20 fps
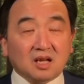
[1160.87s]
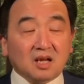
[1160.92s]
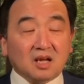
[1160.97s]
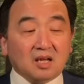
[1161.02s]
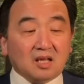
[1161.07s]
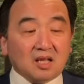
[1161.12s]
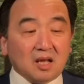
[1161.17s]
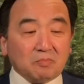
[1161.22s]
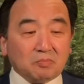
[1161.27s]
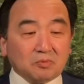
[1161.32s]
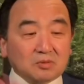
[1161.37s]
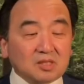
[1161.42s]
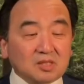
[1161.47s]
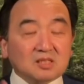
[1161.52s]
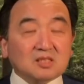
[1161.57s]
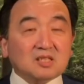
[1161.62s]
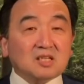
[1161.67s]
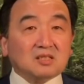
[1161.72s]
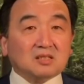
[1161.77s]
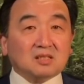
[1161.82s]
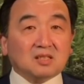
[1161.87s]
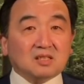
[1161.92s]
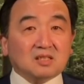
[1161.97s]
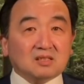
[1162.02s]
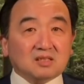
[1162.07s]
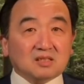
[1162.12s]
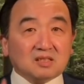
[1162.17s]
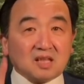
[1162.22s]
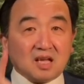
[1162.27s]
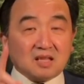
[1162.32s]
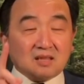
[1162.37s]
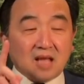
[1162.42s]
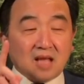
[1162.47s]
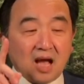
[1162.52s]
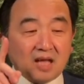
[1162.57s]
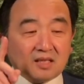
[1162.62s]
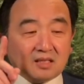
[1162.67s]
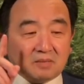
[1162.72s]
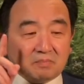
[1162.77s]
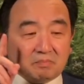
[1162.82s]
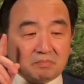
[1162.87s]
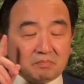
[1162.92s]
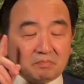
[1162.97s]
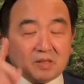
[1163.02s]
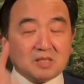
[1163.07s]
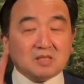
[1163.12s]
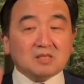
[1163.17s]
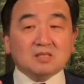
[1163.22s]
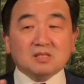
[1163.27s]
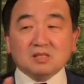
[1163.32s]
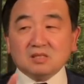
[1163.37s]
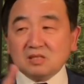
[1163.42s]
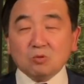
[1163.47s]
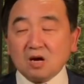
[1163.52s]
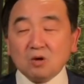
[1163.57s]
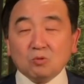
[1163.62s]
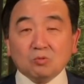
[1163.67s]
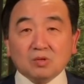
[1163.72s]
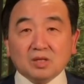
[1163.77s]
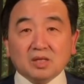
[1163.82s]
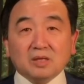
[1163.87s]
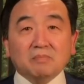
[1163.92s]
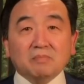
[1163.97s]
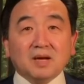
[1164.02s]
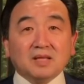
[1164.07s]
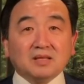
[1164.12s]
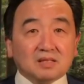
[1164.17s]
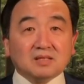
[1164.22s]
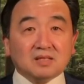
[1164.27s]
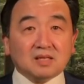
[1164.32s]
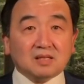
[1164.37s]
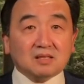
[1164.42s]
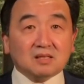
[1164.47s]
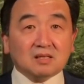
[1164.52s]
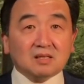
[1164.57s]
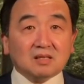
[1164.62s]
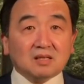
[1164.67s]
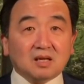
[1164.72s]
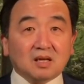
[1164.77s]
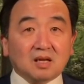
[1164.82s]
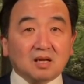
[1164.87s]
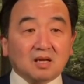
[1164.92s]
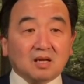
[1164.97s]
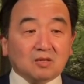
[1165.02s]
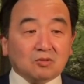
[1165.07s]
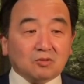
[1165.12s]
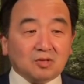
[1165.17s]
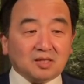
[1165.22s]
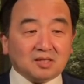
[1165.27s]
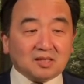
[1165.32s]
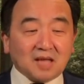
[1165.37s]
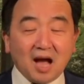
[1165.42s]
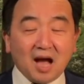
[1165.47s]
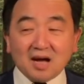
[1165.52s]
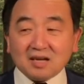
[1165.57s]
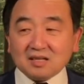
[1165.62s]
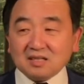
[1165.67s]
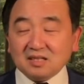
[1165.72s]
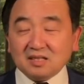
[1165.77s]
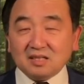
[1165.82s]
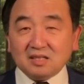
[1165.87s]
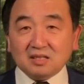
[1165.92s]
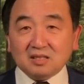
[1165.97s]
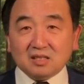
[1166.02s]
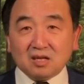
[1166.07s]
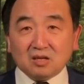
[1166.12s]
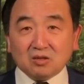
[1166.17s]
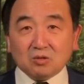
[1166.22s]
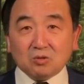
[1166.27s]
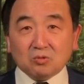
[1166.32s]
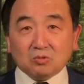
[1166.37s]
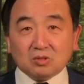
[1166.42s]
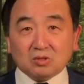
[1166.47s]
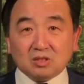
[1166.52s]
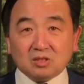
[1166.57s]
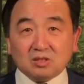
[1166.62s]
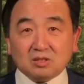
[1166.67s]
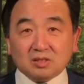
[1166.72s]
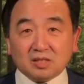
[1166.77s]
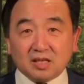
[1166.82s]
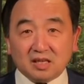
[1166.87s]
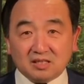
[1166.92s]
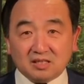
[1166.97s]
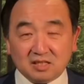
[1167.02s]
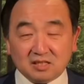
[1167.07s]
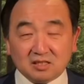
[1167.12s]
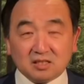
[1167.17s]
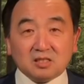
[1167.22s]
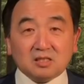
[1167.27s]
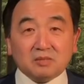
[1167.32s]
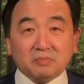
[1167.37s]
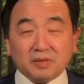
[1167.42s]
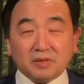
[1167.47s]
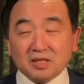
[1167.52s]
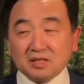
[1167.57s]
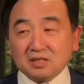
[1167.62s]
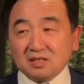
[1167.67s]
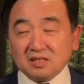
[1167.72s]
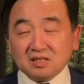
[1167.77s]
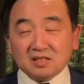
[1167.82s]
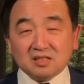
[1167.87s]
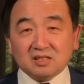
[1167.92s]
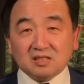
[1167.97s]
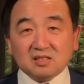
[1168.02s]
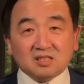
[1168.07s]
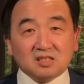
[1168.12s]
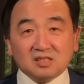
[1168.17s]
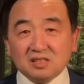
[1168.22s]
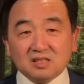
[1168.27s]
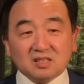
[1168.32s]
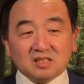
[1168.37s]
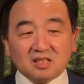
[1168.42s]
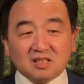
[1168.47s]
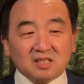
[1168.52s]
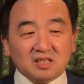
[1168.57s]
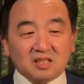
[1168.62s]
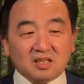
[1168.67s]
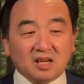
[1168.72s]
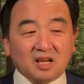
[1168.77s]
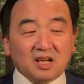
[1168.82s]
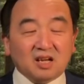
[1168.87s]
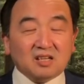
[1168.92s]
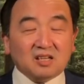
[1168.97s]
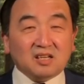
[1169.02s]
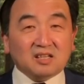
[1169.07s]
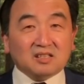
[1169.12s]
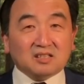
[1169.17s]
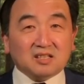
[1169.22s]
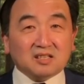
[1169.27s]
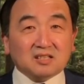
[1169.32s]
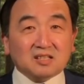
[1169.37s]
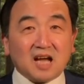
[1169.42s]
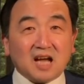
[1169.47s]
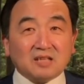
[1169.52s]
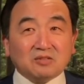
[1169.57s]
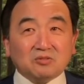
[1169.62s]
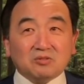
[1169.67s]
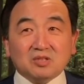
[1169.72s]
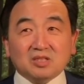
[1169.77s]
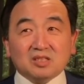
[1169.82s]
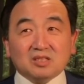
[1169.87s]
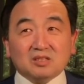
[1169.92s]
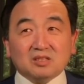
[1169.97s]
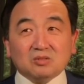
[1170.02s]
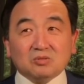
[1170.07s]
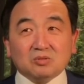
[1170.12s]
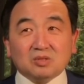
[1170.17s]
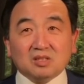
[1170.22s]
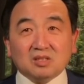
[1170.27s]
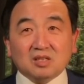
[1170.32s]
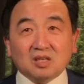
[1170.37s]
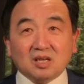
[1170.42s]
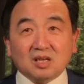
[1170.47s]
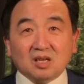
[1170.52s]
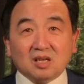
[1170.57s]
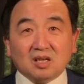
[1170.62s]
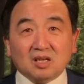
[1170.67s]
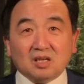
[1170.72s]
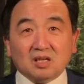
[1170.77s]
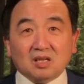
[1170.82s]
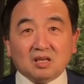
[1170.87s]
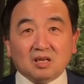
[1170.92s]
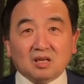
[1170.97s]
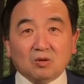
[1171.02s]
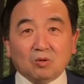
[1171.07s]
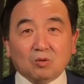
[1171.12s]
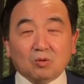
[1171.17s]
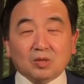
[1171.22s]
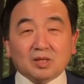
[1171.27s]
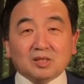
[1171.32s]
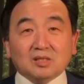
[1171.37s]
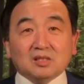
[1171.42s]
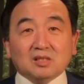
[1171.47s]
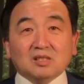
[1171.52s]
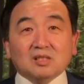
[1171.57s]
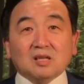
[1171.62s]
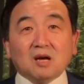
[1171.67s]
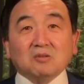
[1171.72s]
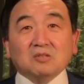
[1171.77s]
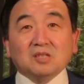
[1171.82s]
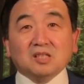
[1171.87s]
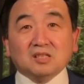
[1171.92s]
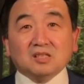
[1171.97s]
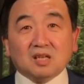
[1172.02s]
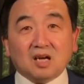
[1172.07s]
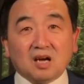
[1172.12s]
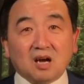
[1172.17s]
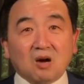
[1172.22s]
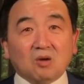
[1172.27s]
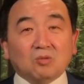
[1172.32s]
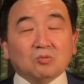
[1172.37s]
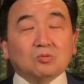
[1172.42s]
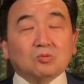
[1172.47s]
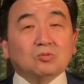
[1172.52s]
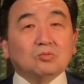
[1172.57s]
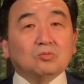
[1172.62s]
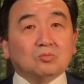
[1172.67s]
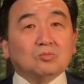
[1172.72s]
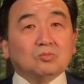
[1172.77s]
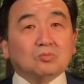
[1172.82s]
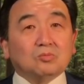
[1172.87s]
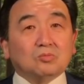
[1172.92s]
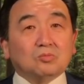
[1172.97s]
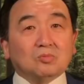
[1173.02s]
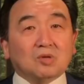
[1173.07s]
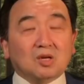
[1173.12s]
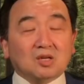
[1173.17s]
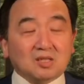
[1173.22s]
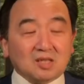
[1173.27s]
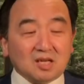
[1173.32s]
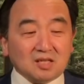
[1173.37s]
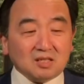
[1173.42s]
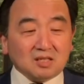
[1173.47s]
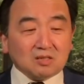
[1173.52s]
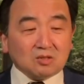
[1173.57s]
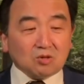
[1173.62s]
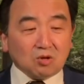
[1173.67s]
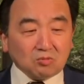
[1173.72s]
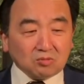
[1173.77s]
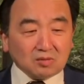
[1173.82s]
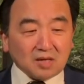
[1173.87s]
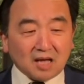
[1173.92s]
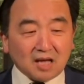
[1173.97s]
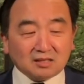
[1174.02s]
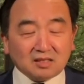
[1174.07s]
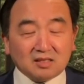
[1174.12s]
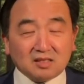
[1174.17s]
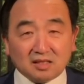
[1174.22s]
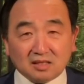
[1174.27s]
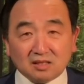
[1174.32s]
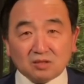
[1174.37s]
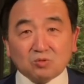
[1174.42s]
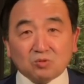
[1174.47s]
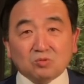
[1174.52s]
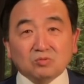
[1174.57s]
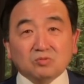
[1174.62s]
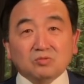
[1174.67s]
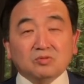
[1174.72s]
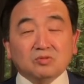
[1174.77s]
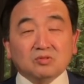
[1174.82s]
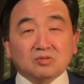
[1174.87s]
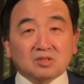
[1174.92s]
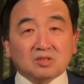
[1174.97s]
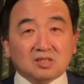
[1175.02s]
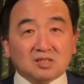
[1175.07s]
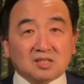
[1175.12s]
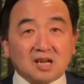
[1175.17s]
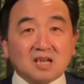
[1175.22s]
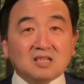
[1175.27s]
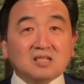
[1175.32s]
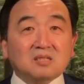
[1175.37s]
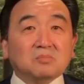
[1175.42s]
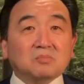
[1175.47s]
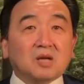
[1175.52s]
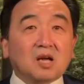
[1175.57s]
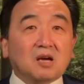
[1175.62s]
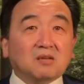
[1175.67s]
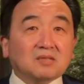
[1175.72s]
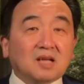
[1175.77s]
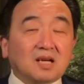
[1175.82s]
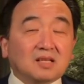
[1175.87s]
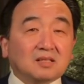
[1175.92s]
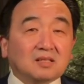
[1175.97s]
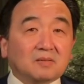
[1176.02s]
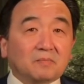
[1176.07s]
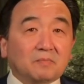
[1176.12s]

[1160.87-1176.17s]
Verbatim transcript: 他不是正的，但他的本事超过了一般的人，所以他可以能够给人治病，可以可以可以令人感觉就是会得到人的好处，而人通常的人的功夫是战胜不了他的，